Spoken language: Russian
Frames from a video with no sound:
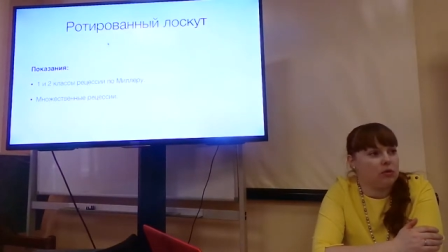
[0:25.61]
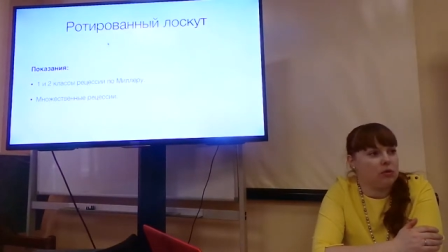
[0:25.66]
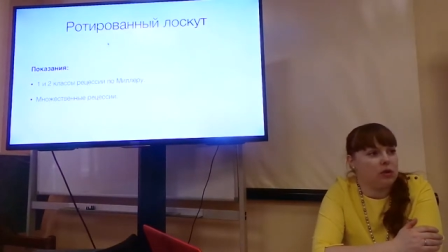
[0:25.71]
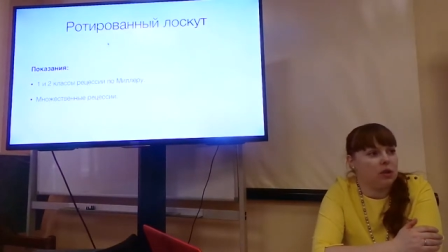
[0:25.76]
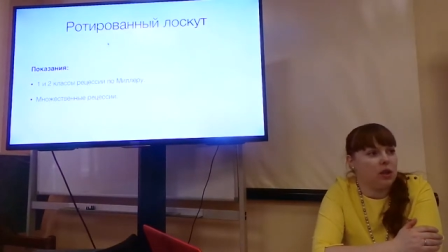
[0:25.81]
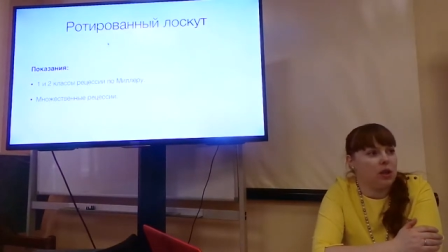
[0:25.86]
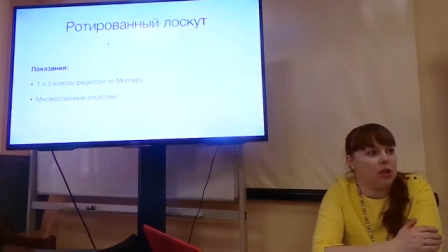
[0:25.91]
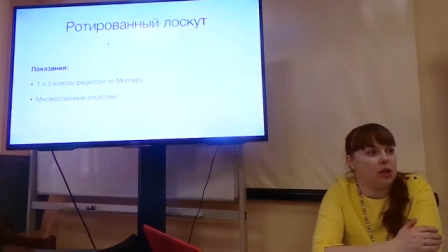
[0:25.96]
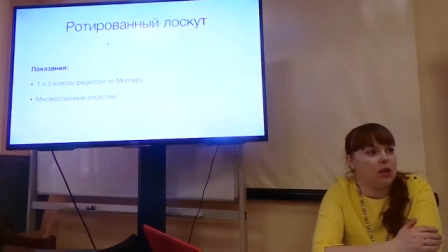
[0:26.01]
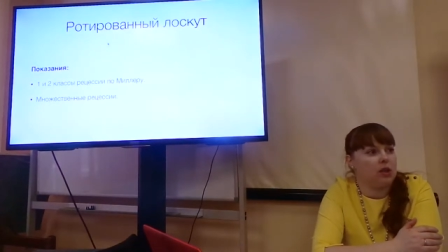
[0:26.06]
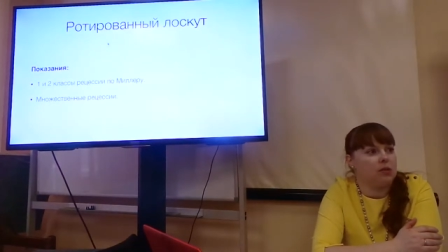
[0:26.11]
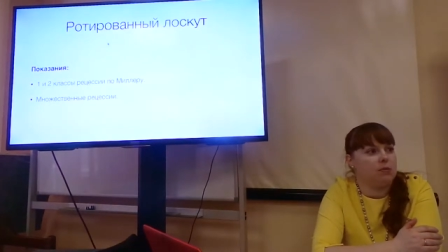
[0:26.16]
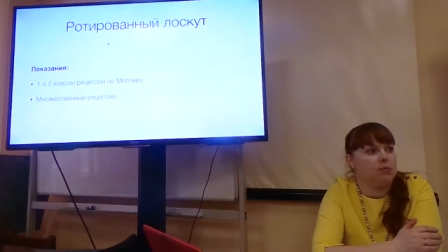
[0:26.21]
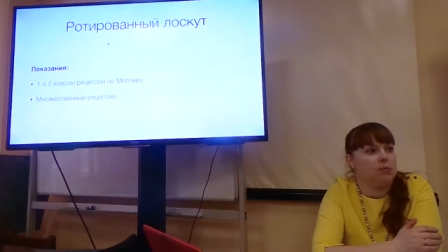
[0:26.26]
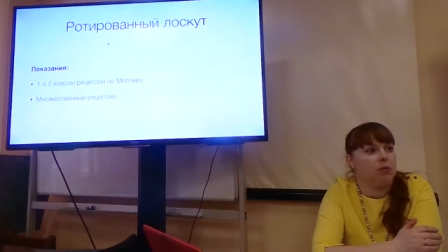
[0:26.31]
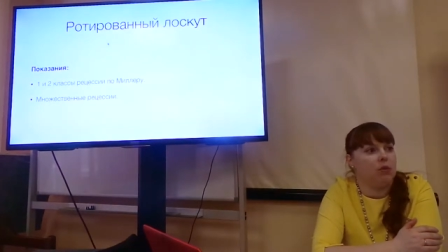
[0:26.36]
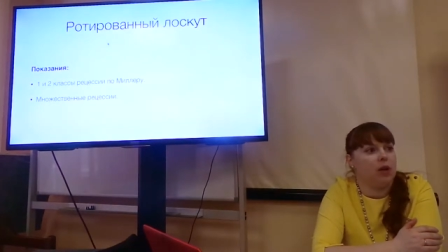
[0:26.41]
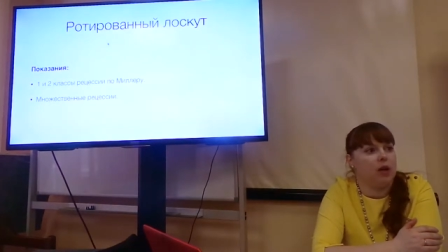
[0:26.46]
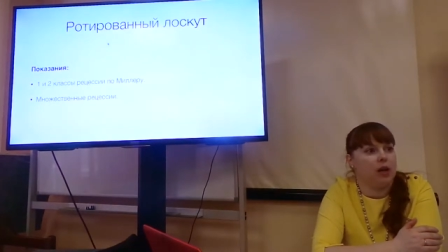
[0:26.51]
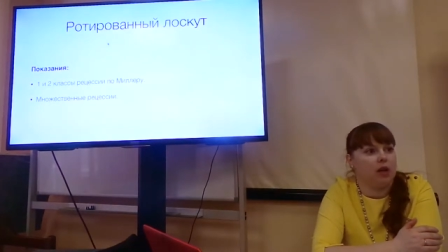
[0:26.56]
устранить
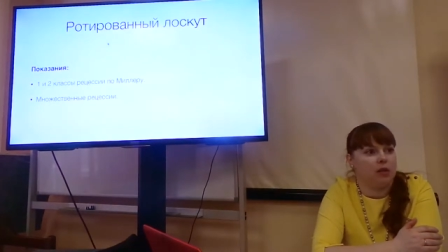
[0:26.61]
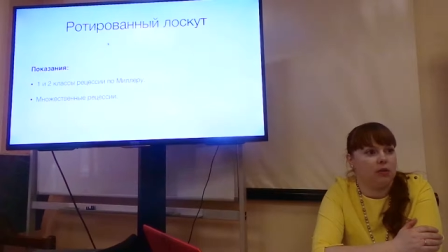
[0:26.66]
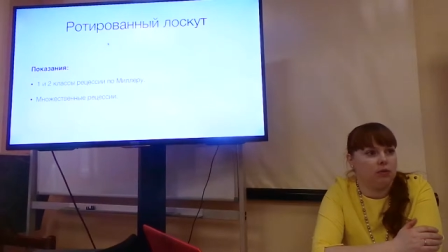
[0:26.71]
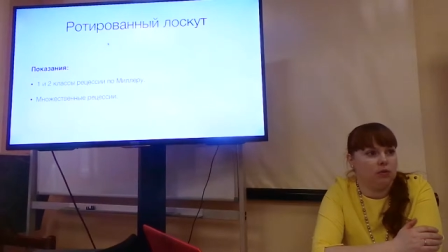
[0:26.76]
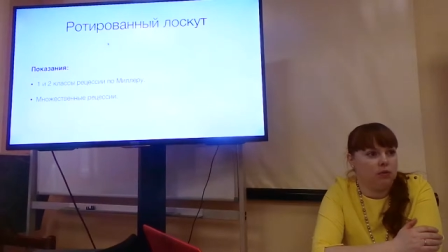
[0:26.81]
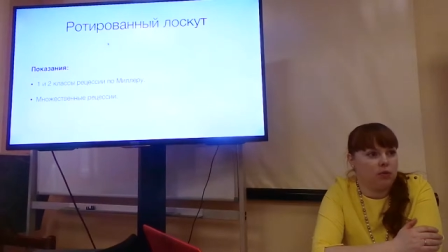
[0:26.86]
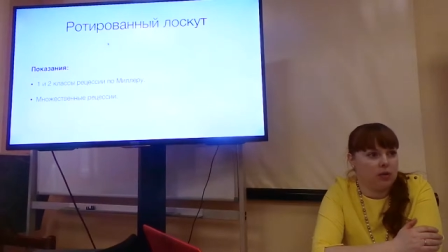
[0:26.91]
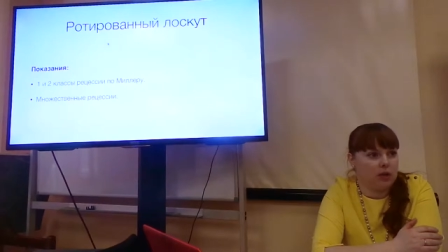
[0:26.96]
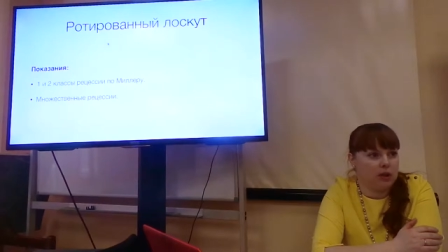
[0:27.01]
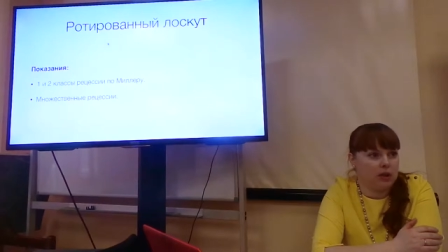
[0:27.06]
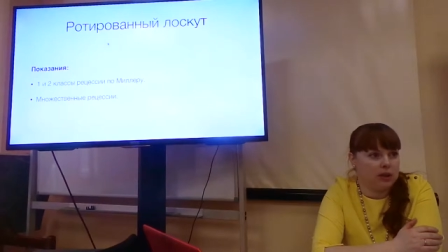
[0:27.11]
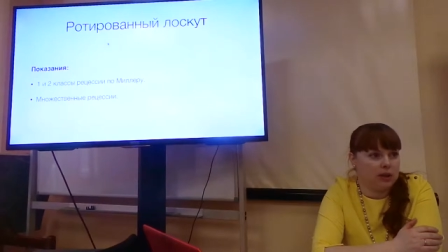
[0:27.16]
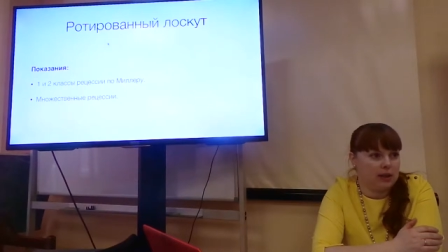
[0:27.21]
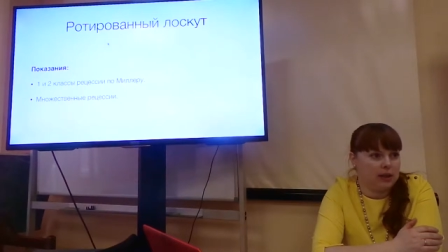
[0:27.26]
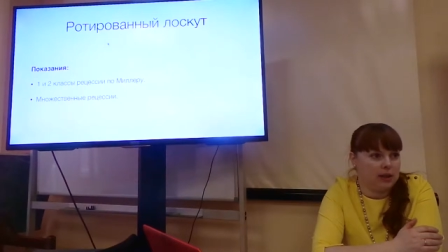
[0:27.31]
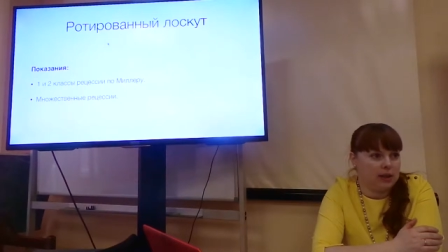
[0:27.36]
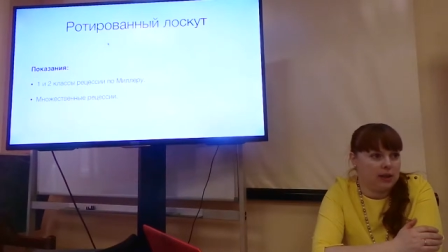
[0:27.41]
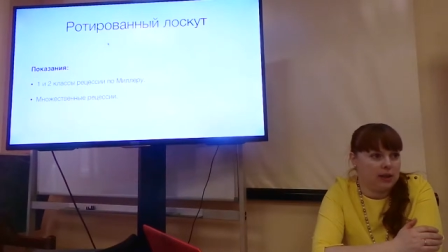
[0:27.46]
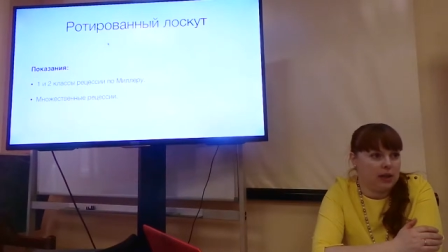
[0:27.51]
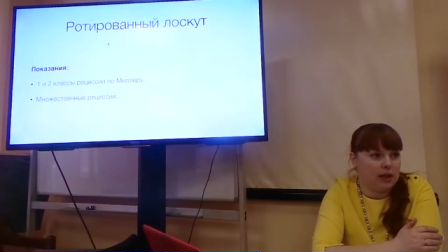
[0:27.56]
более двух
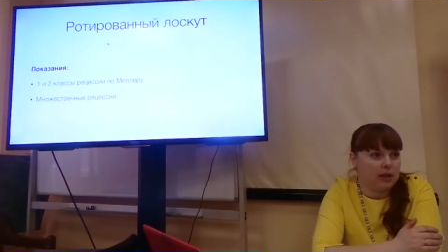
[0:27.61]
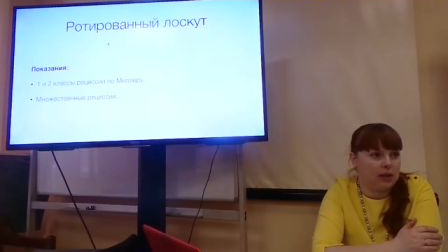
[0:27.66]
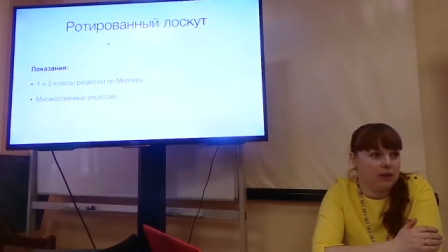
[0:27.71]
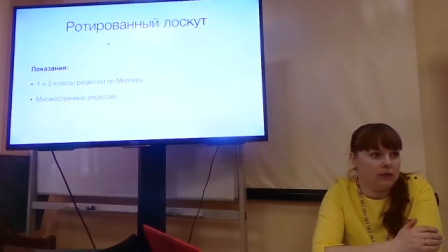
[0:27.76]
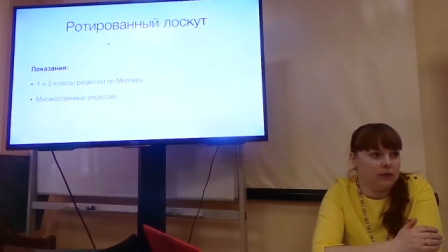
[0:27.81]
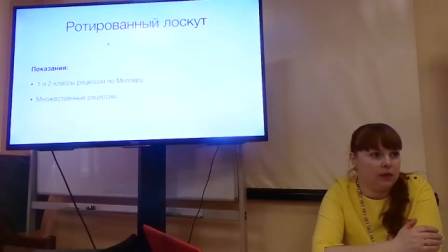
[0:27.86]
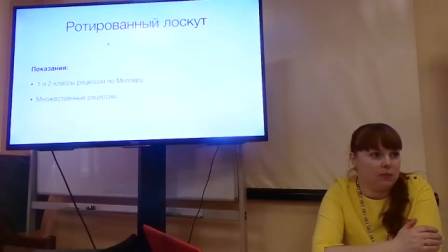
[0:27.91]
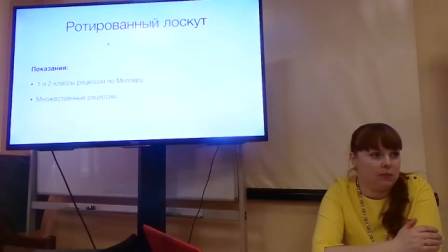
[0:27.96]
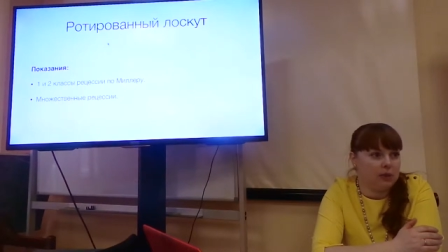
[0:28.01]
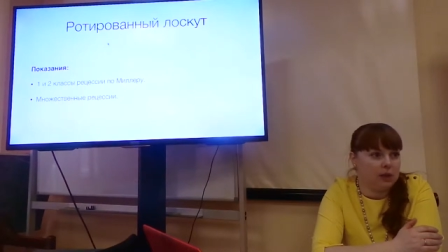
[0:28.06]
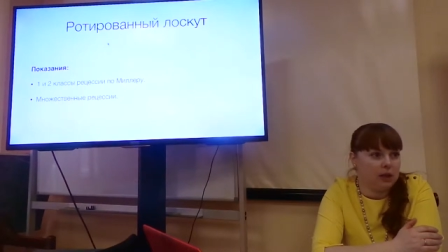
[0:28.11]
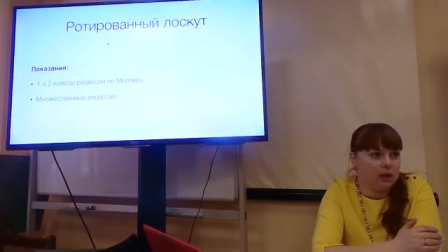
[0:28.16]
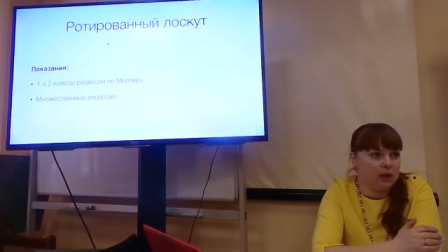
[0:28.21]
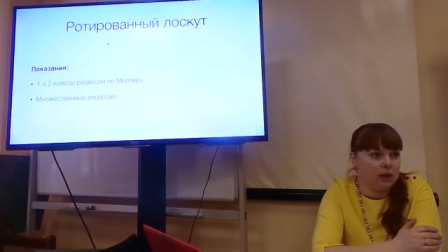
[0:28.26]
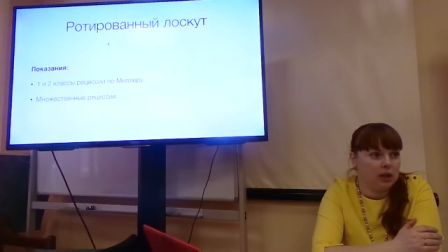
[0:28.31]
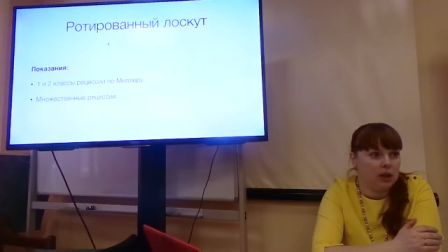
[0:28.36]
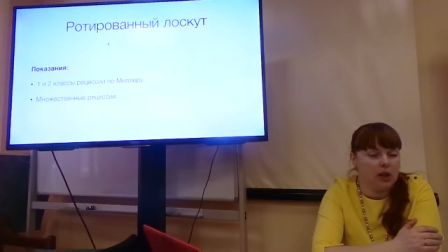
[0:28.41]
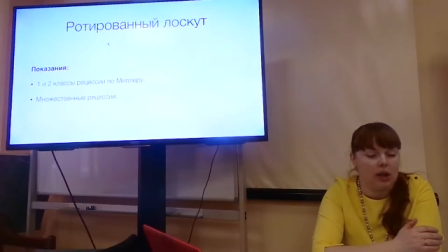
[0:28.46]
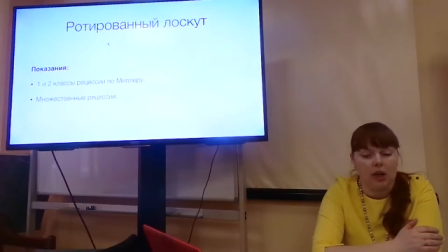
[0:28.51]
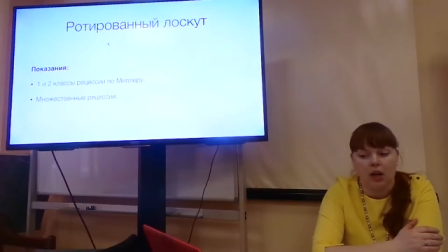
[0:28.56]
рецессий
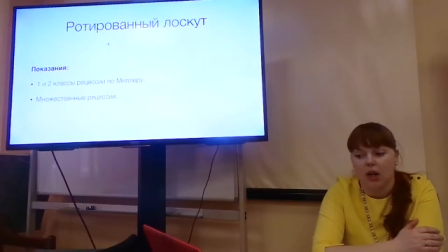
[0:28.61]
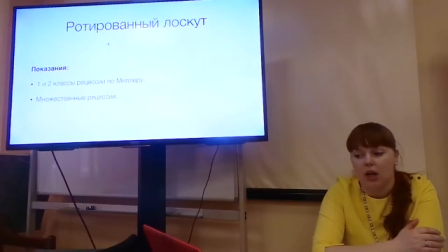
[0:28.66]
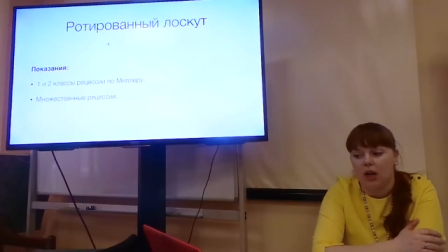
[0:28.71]
одновременно.